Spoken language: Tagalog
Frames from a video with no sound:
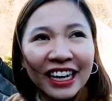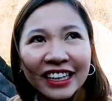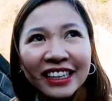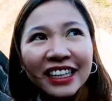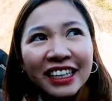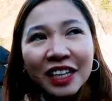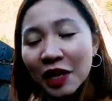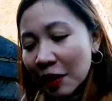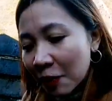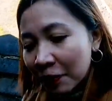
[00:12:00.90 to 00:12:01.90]
And
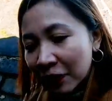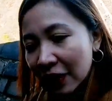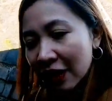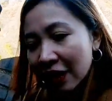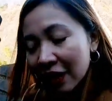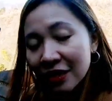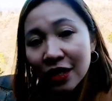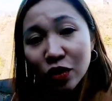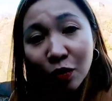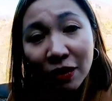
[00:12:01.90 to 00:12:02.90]

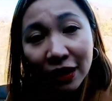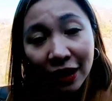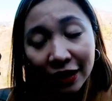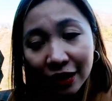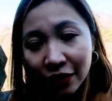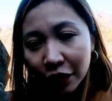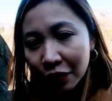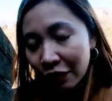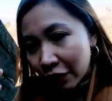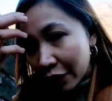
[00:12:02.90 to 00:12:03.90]
sa sobrang laki ng
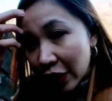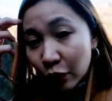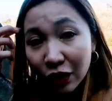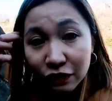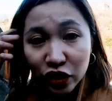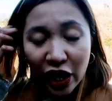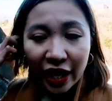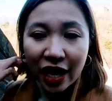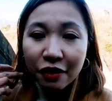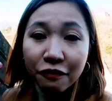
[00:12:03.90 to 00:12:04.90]
Great Wall, Great Wall of
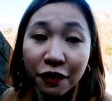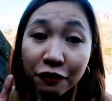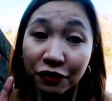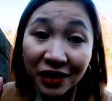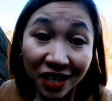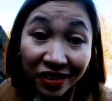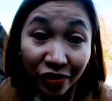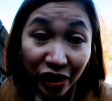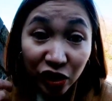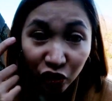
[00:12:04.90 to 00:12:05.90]
China,
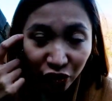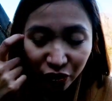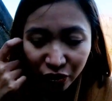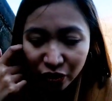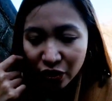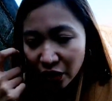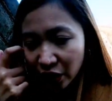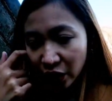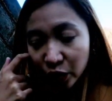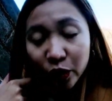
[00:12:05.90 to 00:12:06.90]
15 regions
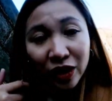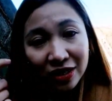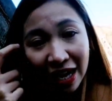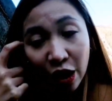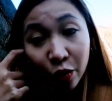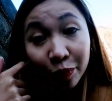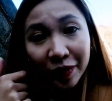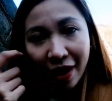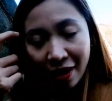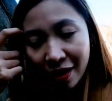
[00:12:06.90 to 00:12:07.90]
yung nasakop
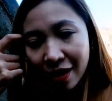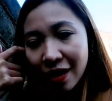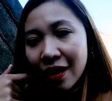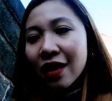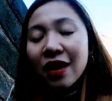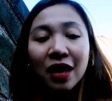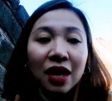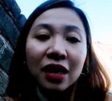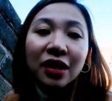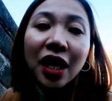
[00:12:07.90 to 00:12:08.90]
niya.
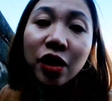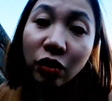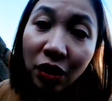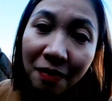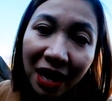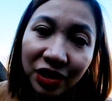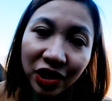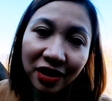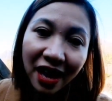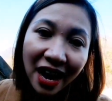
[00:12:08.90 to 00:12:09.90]
Can you
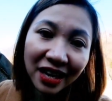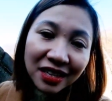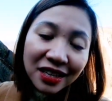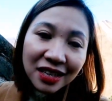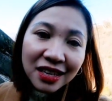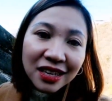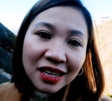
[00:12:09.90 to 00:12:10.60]
imagine that?